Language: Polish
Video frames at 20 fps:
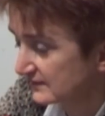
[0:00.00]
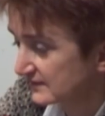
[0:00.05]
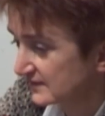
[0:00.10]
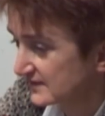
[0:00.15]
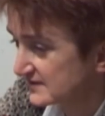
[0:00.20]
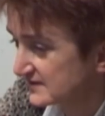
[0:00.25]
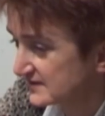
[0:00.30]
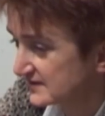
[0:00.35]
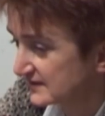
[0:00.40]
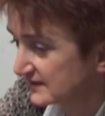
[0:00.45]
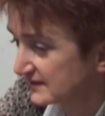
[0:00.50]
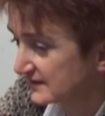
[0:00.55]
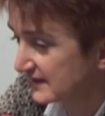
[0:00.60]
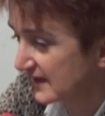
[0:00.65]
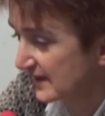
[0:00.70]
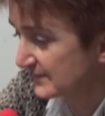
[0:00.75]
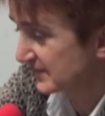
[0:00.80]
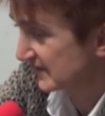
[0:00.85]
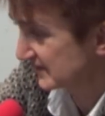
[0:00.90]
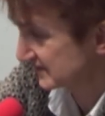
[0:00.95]
Więc
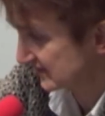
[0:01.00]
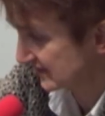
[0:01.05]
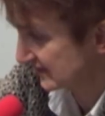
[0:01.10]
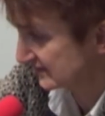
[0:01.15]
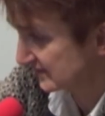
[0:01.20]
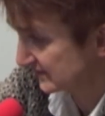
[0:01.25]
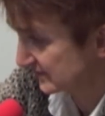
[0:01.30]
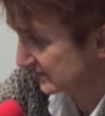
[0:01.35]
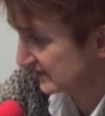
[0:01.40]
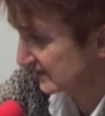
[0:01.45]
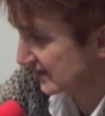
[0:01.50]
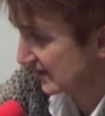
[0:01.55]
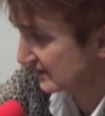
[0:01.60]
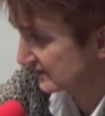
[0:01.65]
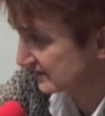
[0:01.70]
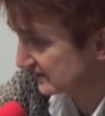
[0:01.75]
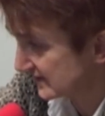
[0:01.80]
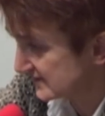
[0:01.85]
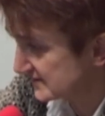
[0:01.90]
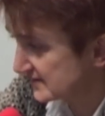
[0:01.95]
ja patrzę na ten projekt
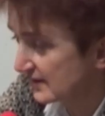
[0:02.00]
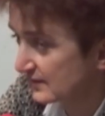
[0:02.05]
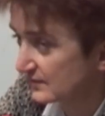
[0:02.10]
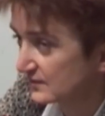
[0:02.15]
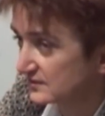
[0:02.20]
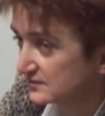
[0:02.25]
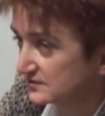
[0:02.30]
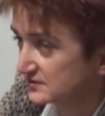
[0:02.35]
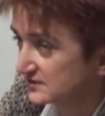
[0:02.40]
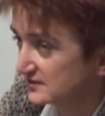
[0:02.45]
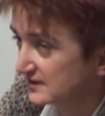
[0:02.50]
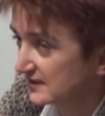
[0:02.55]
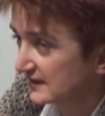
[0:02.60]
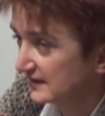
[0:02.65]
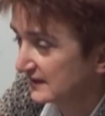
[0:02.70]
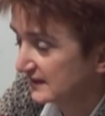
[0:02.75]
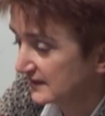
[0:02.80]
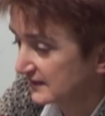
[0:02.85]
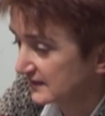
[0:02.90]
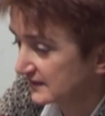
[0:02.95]
jako na całość
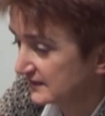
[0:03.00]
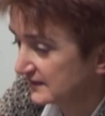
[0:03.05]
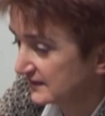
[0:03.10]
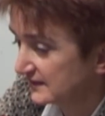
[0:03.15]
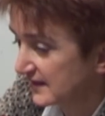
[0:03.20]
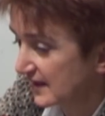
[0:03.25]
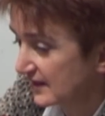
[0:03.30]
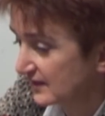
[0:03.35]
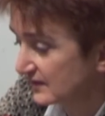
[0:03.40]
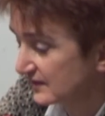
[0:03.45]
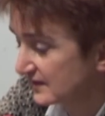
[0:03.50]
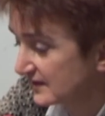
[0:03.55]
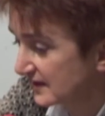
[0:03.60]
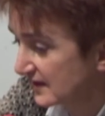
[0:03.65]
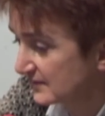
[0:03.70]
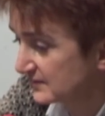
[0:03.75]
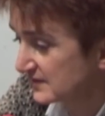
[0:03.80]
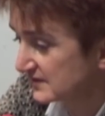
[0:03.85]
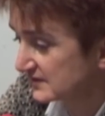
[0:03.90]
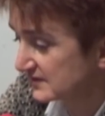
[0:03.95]
i jako
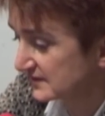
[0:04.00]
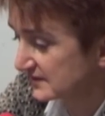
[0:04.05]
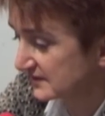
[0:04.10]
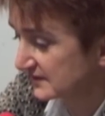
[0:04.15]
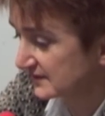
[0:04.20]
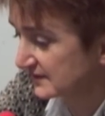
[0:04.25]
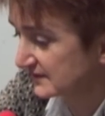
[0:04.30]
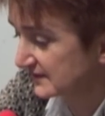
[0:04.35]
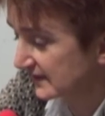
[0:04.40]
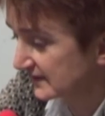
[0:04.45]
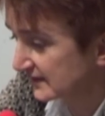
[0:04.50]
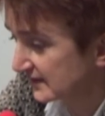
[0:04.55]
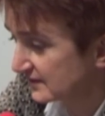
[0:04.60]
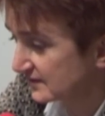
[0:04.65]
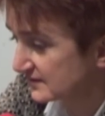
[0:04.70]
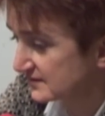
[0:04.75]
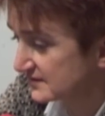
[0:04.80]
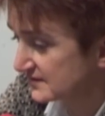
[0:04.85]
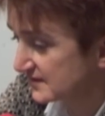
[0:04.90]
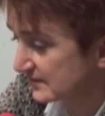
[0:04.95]
element
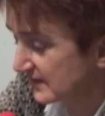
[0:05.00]
takiego